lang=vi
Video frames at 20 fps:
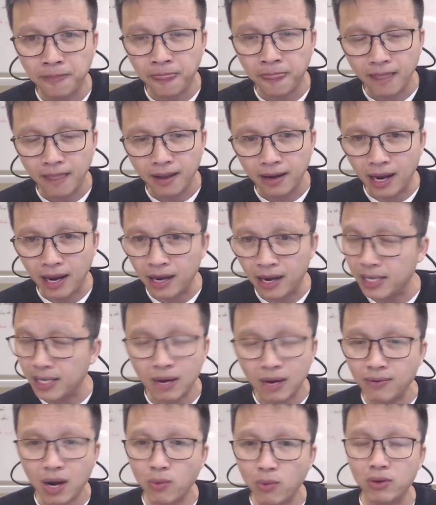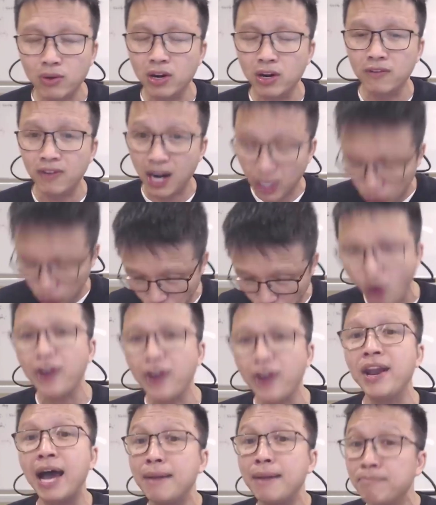là người chồng không yêu người vợ cho
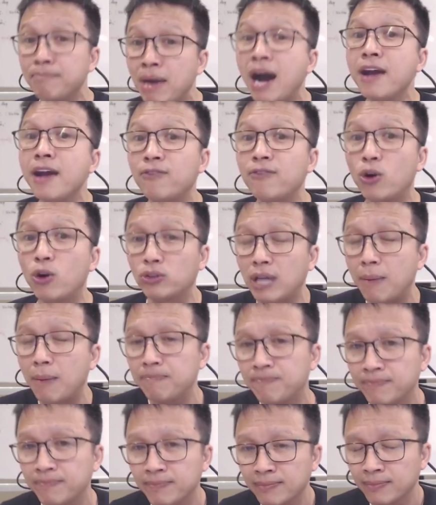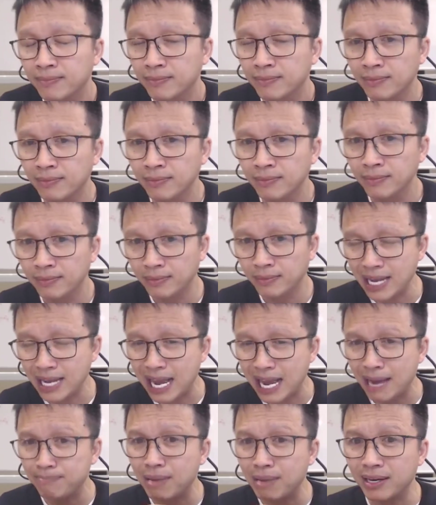nên mới vô tâm. Thì
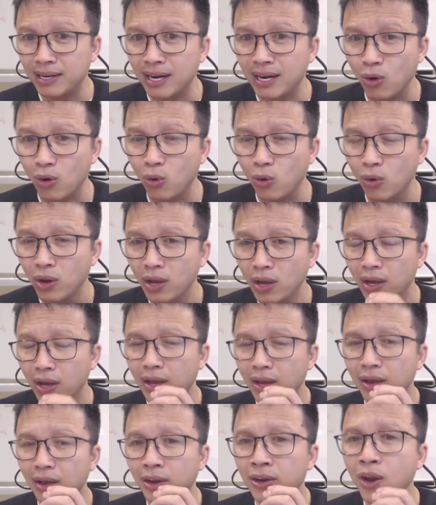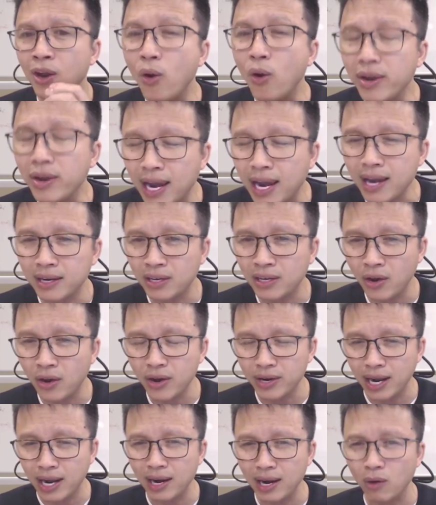em bắt đầu nối cái anh nói hồi
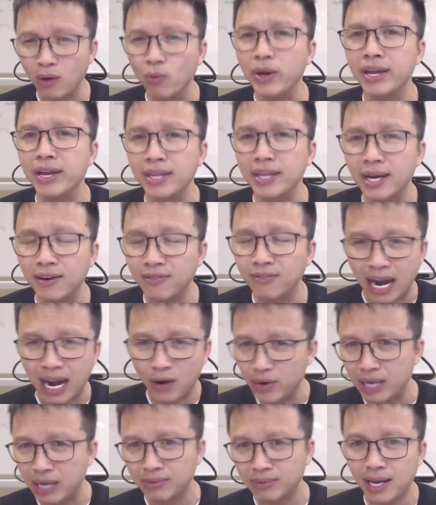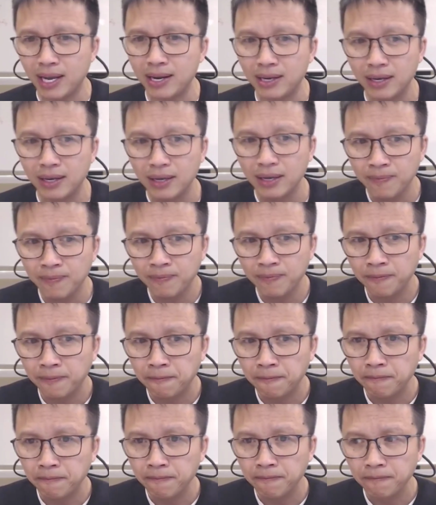nãy là nguyên nhân vào đi, em sẽ thấy là
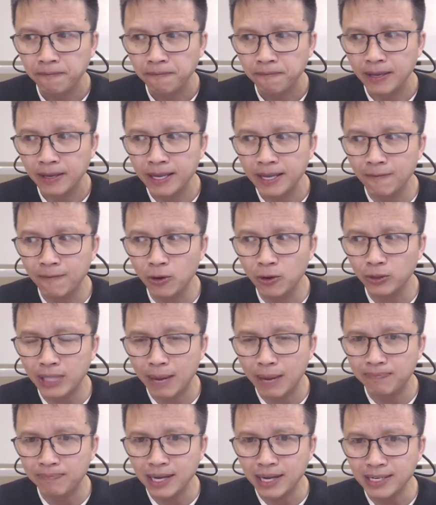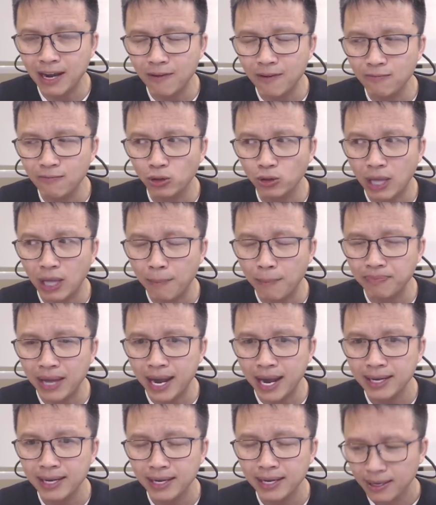giờ ông vô tâm, tại sao ông vô tâm ta?
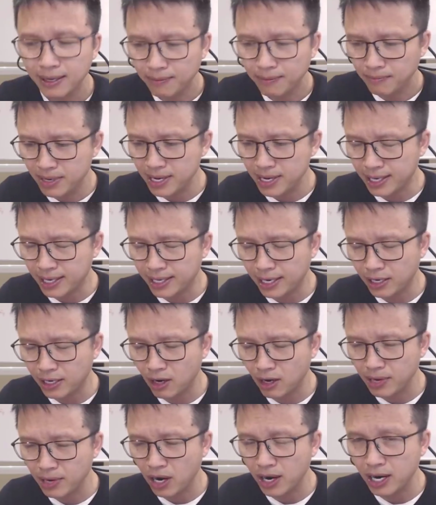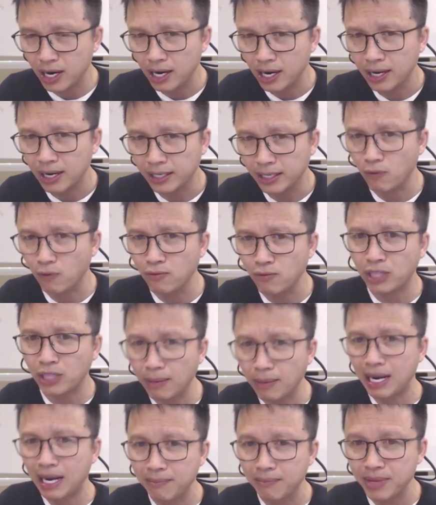Bây giờ cái cách họ mình hỏi là chồng vô tâm
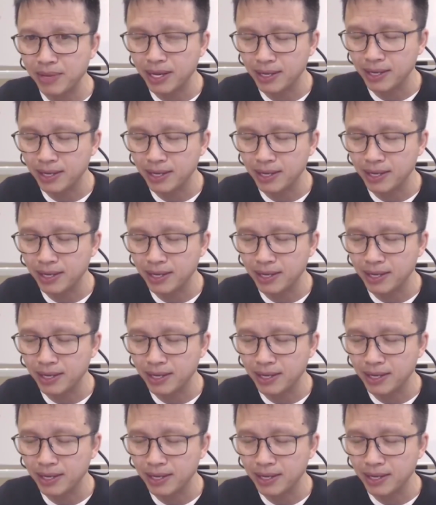thì làm gì?